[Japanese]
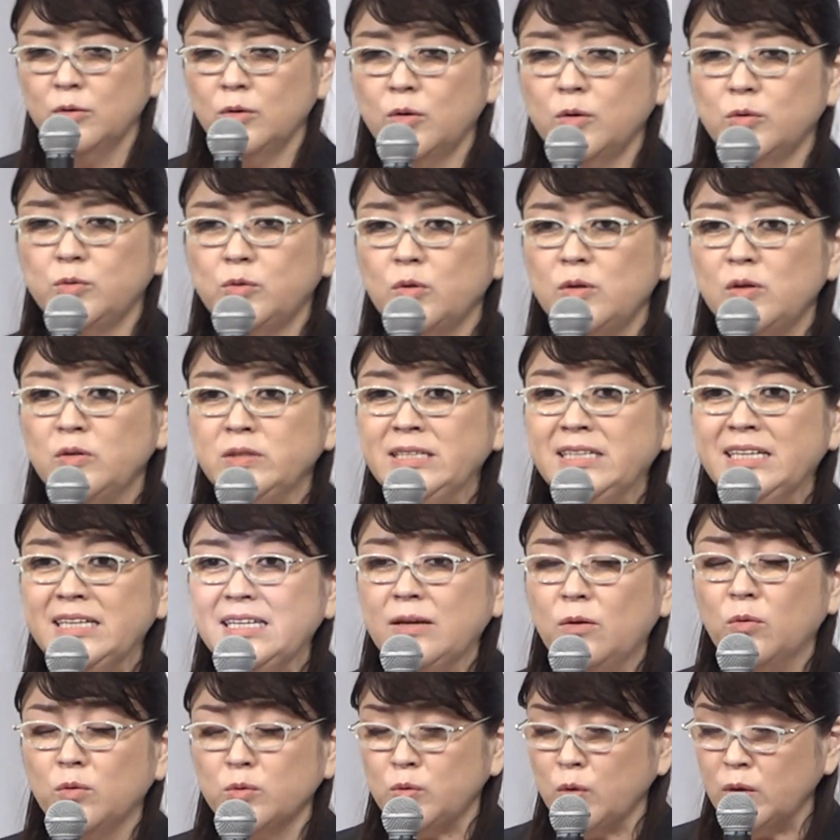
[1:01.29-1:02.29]
お取
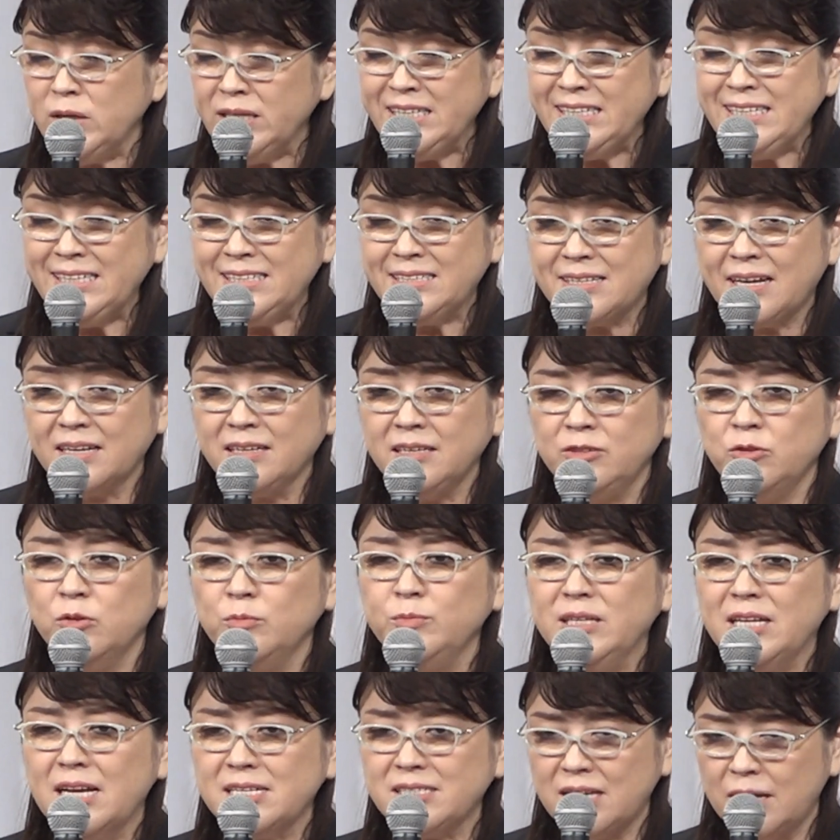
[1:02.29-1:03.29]
引お取引先の
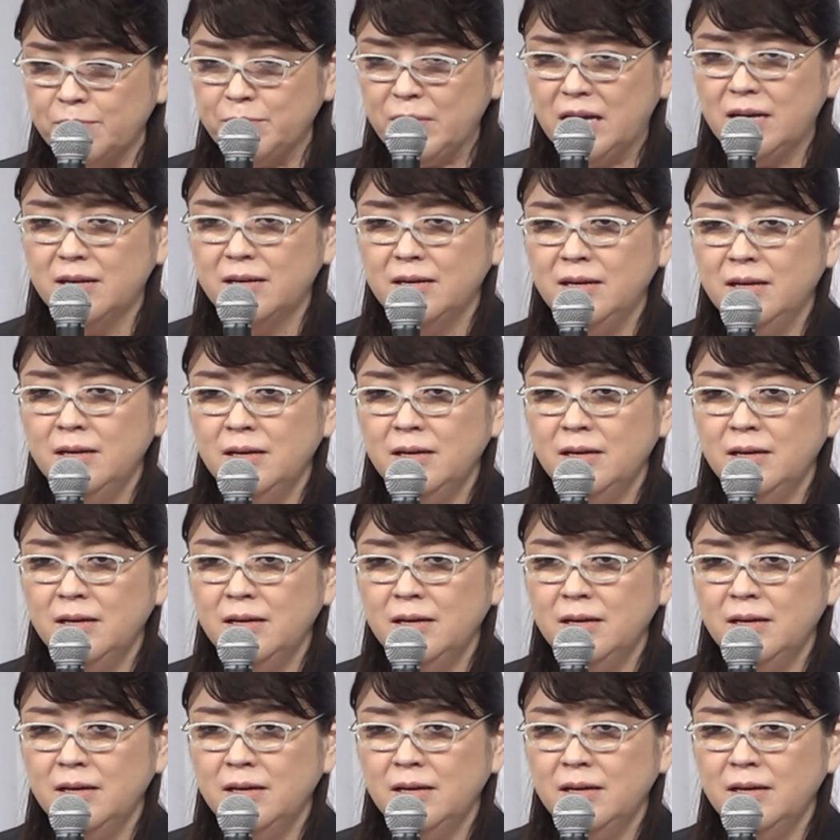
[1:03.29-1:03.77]
皆様